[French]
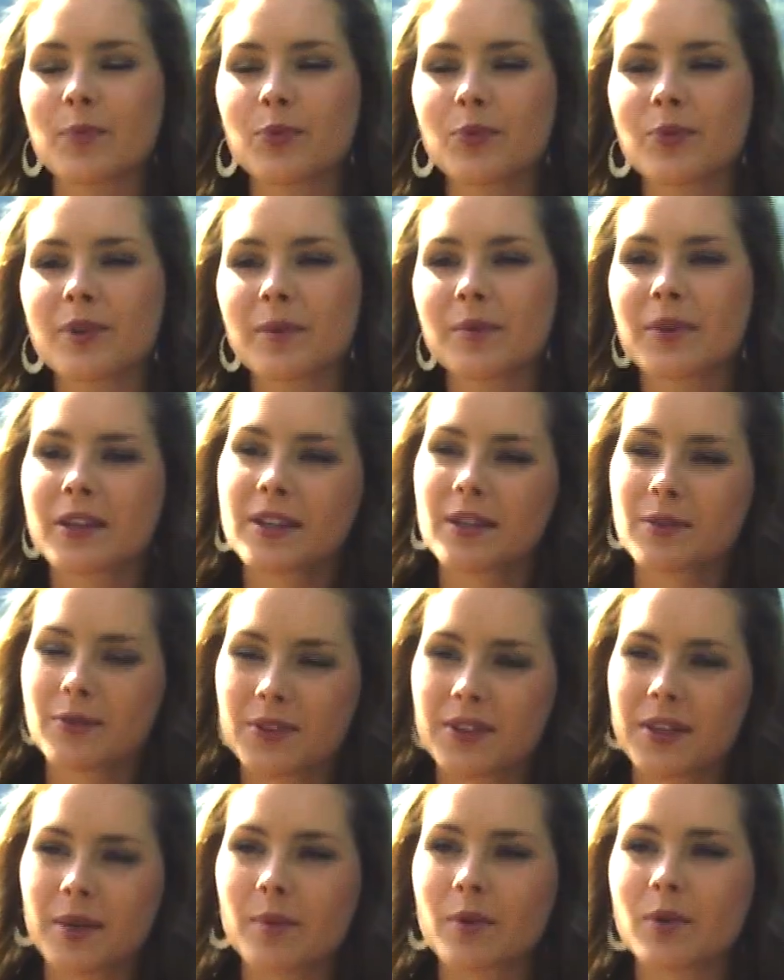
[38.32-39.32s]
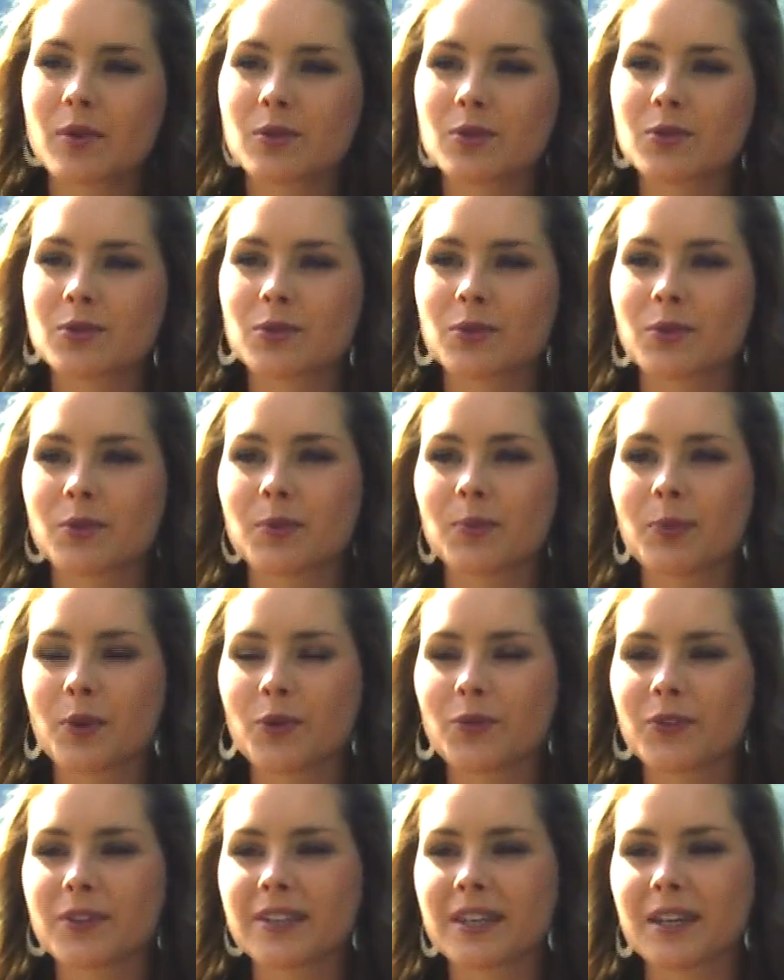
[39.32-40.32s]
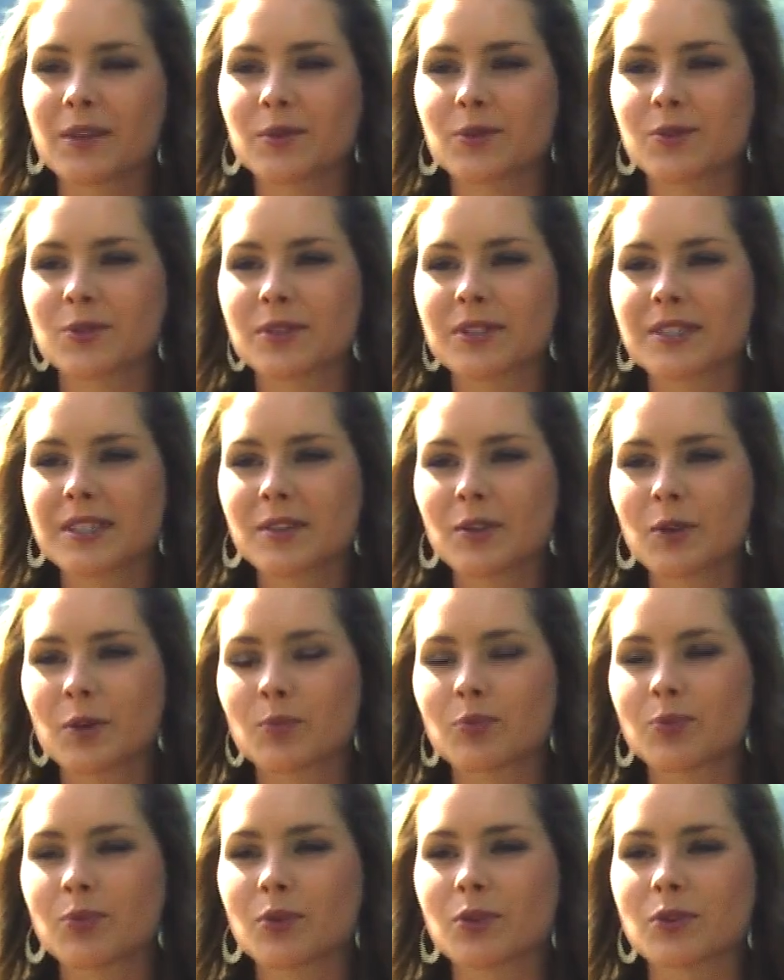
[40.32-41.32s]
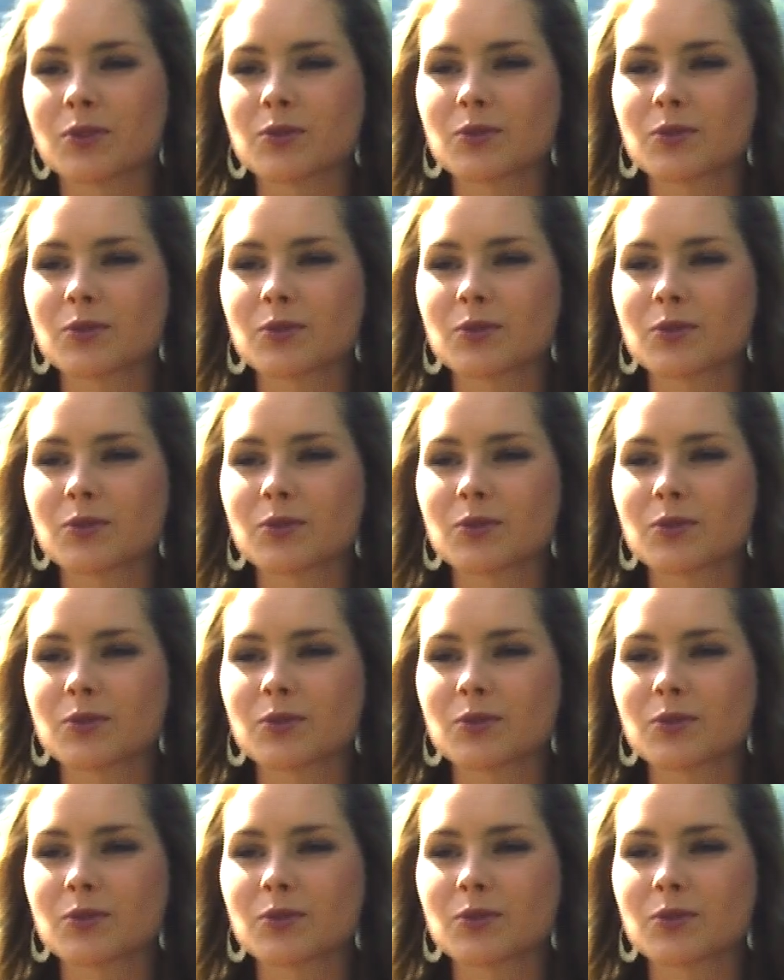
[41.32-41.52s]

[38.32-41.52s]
puis, bien évidemment, je profiterai de ce titre pour